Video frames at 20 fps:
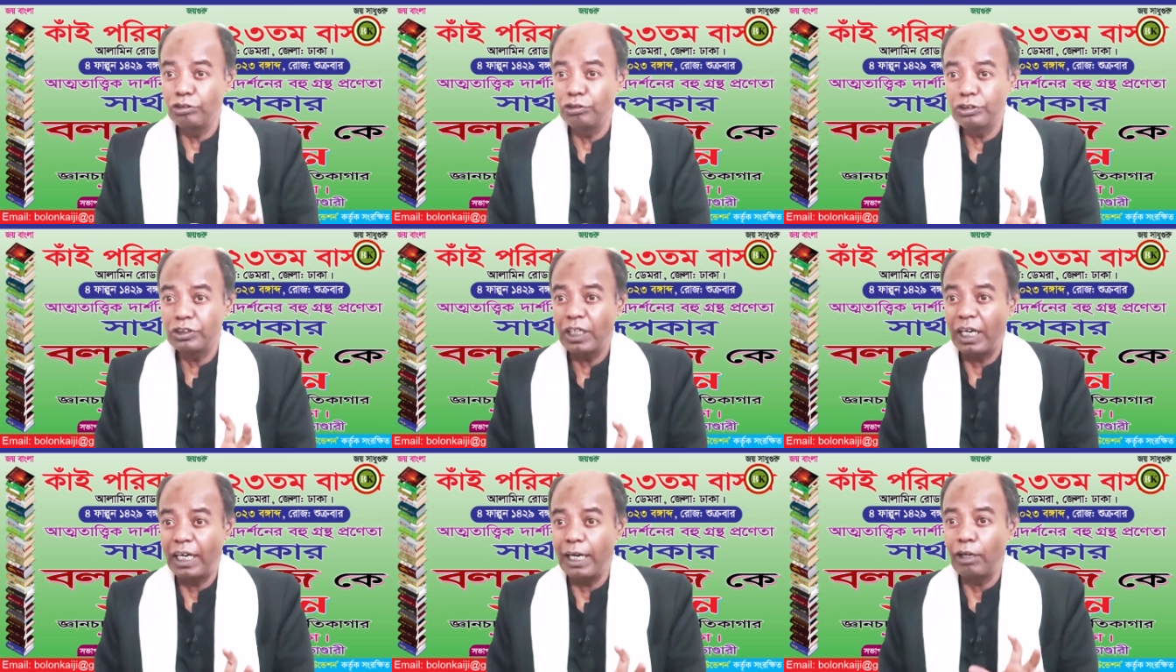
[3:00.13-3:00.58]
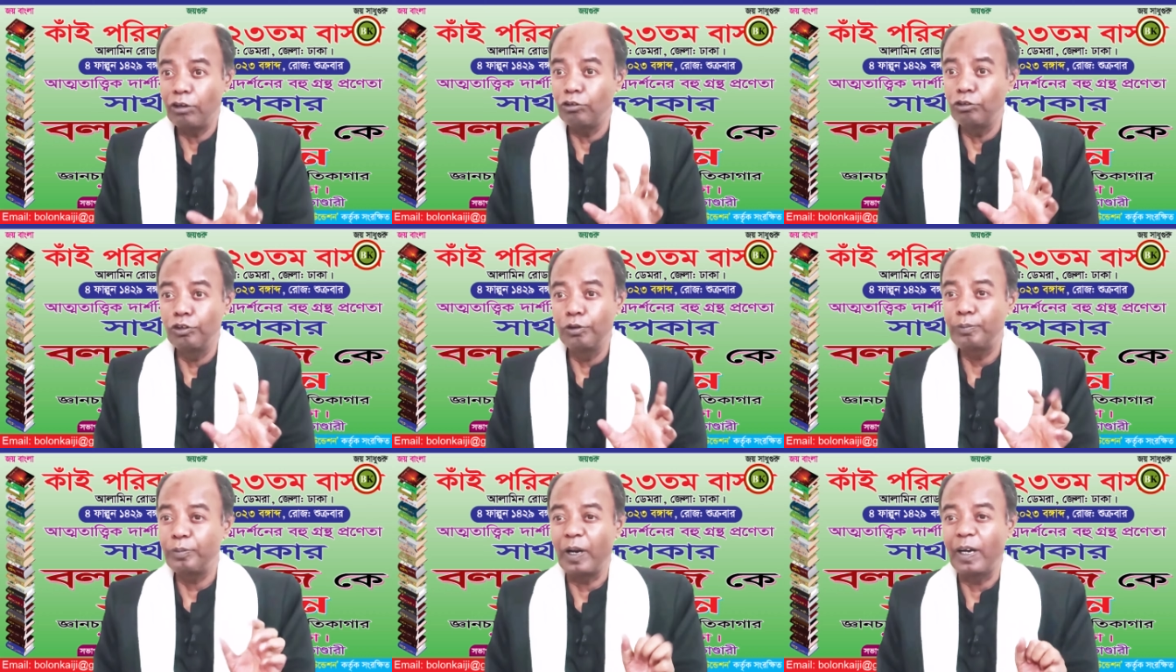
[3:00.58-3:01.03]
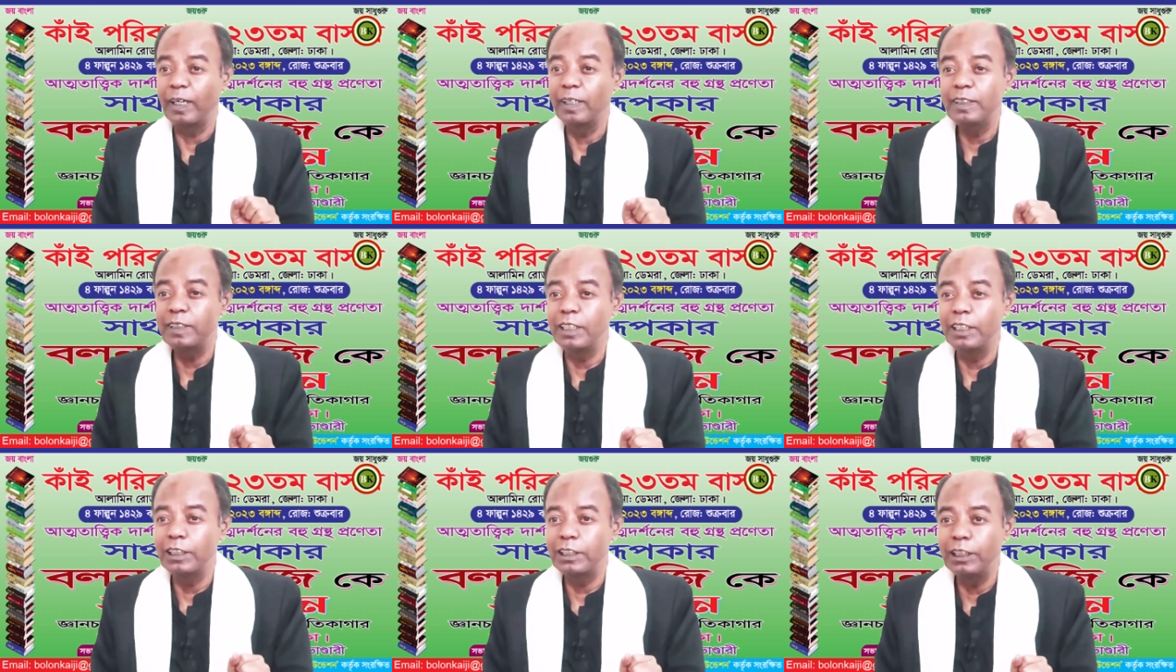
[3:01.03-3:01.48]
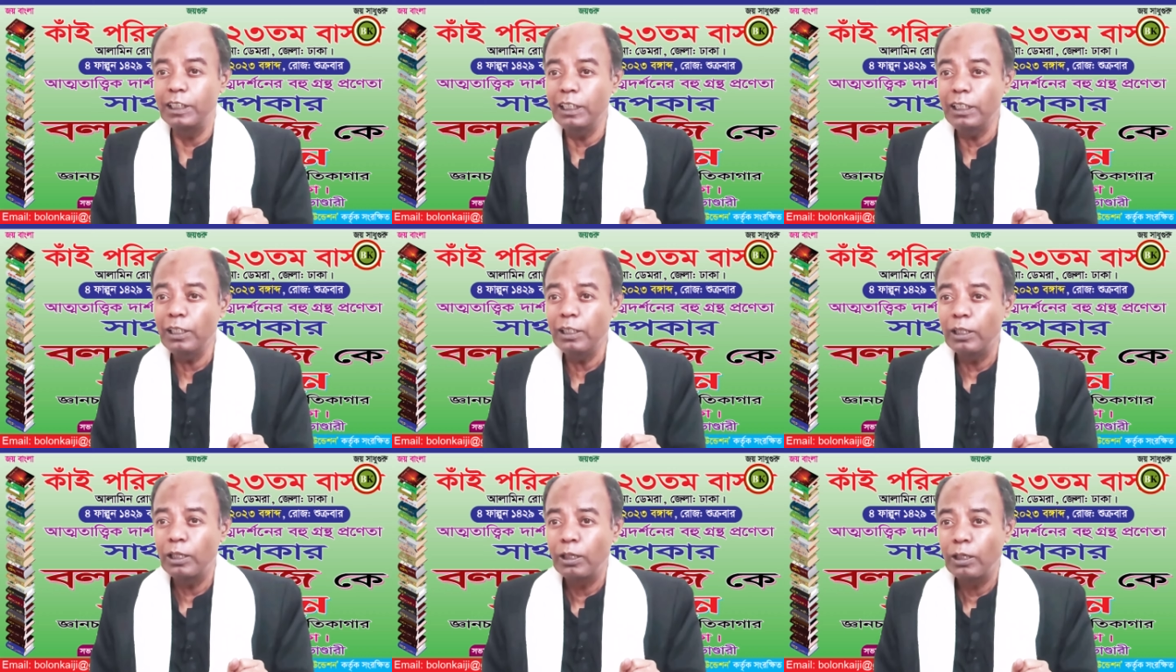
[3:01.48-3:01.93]
রজ ছাড়া কোনো প্রাণী সৃষ্টি
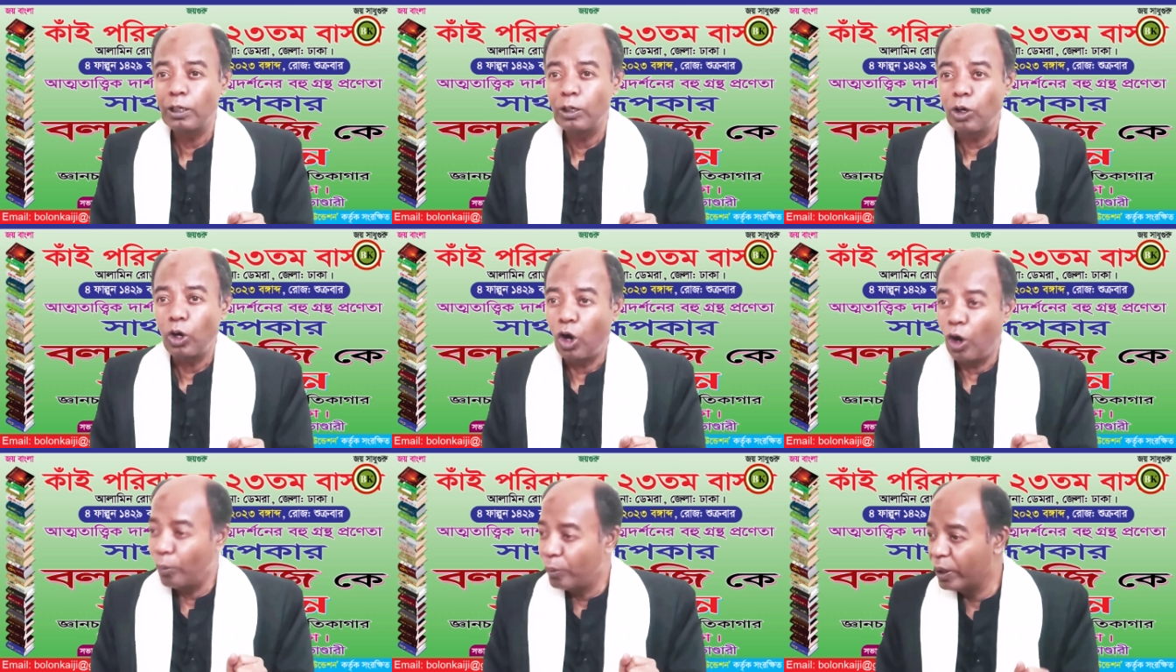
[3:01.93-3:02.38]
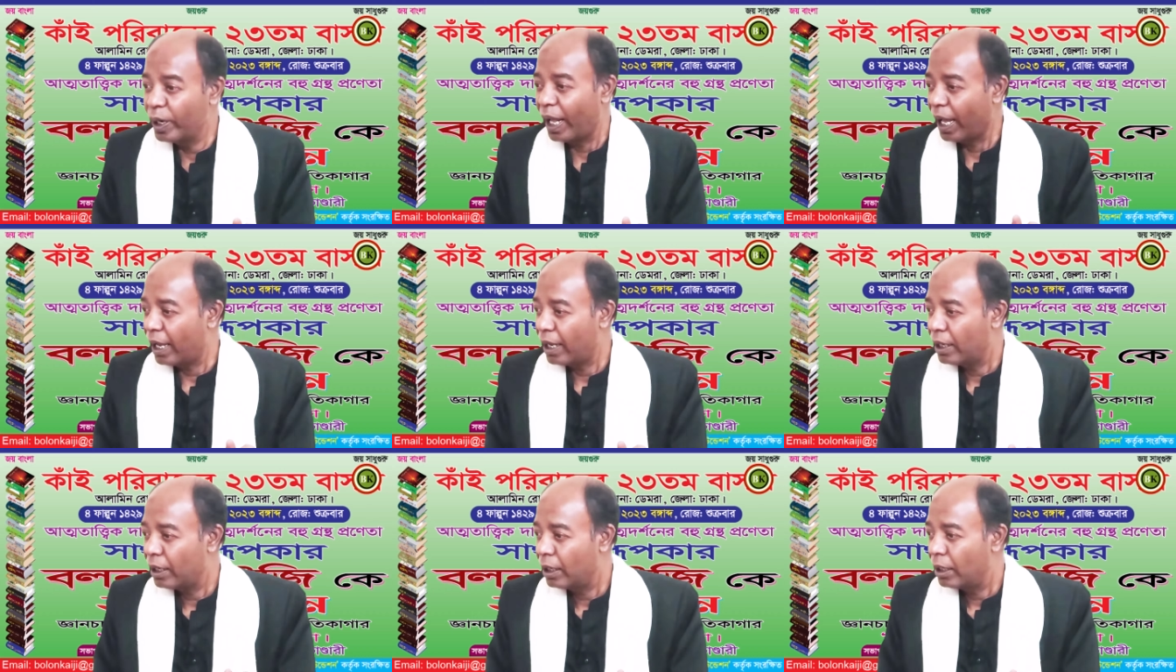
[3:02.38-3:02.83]
হবে না